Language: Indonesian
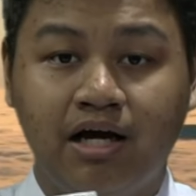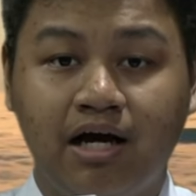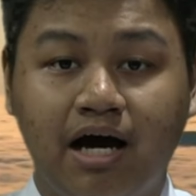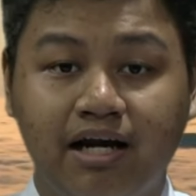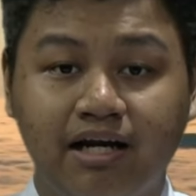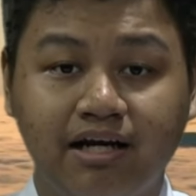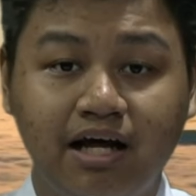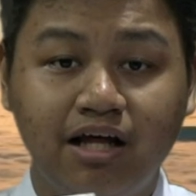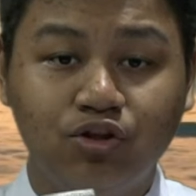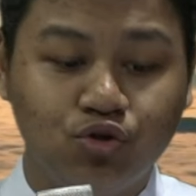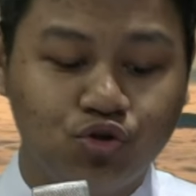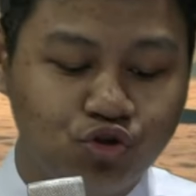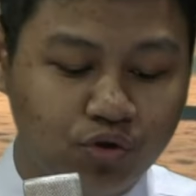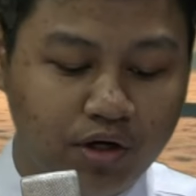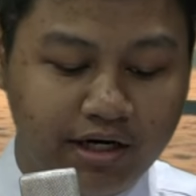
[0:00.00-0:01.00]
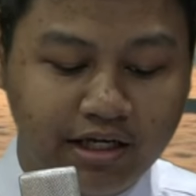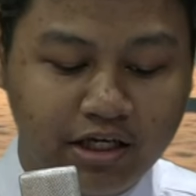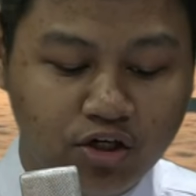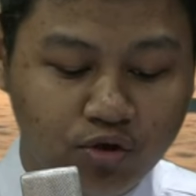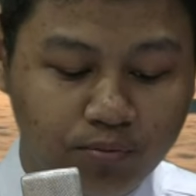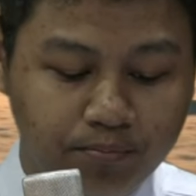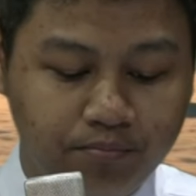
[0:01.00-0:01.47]
Karena tujuan
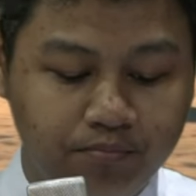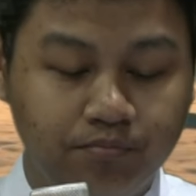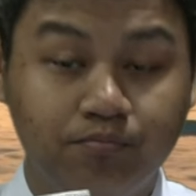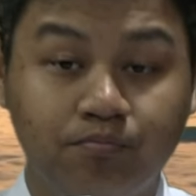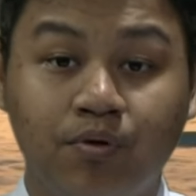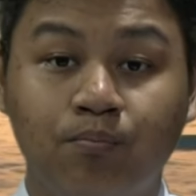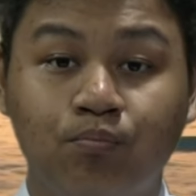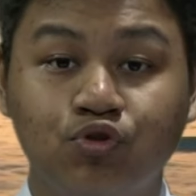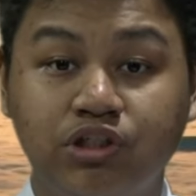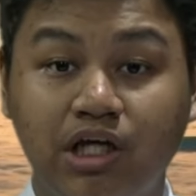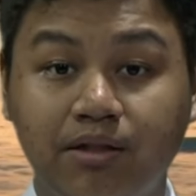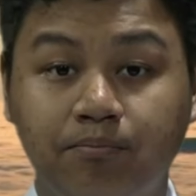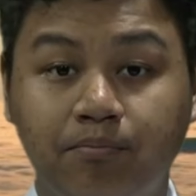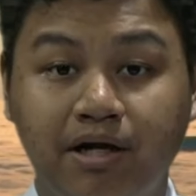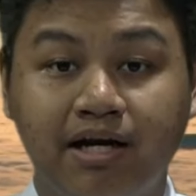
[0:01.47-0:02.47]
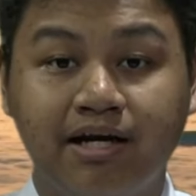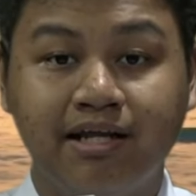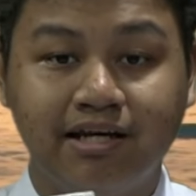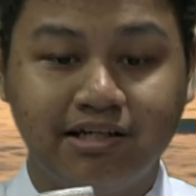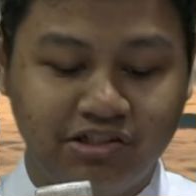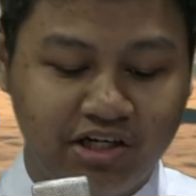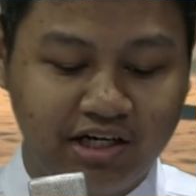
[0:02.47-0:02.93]
hidup berpusat pada
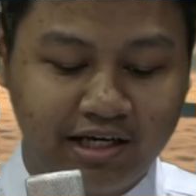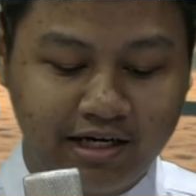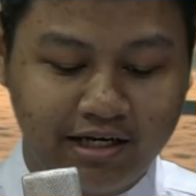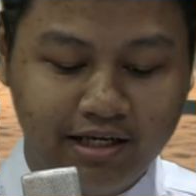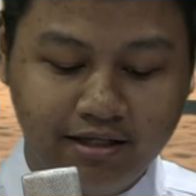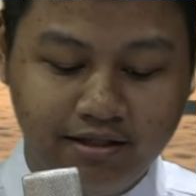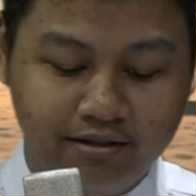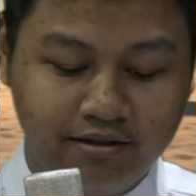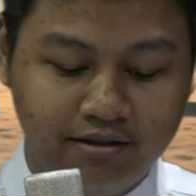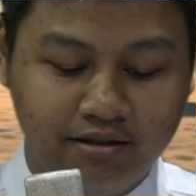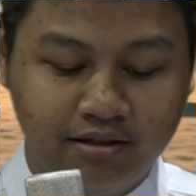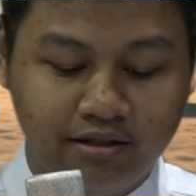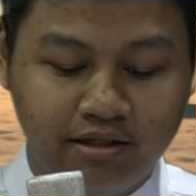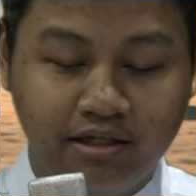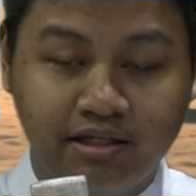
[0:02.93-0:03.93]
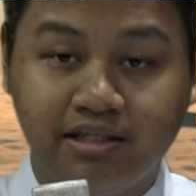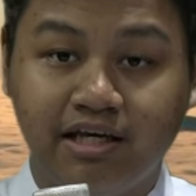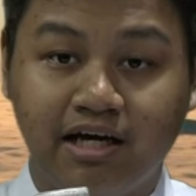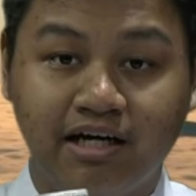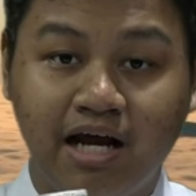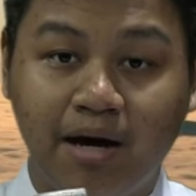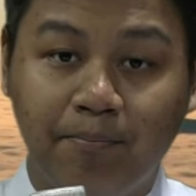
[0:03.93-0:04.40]
diri sendiri
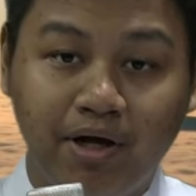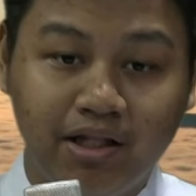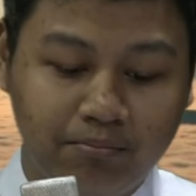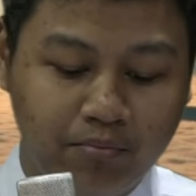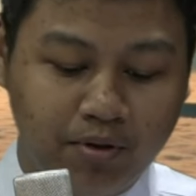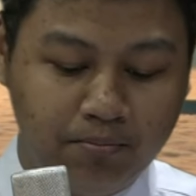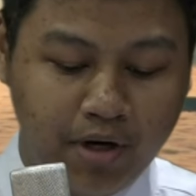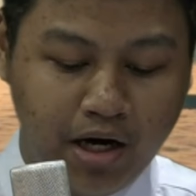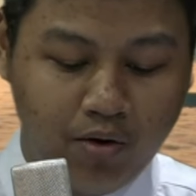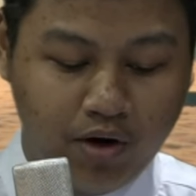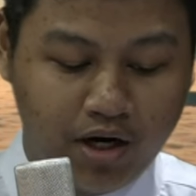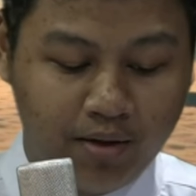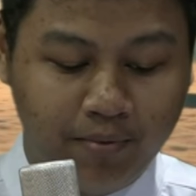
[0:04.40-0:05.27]
yang dapat membawa